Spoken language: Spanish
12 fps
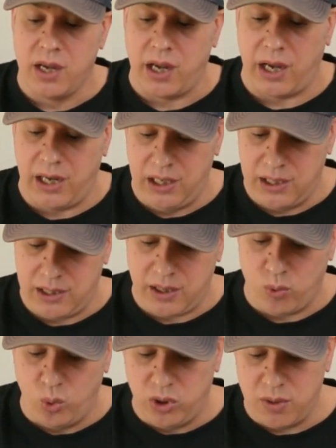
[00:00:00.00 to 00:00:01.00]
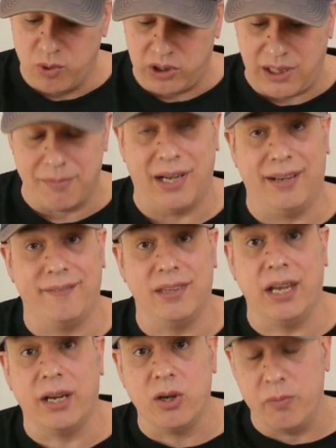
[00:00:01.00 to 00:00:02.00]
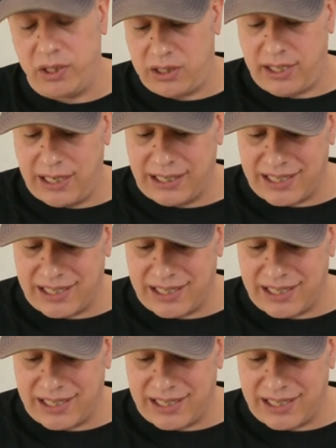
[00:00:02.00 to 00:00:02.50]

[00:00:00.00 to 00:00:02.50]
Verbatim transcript: el último tema de geometría,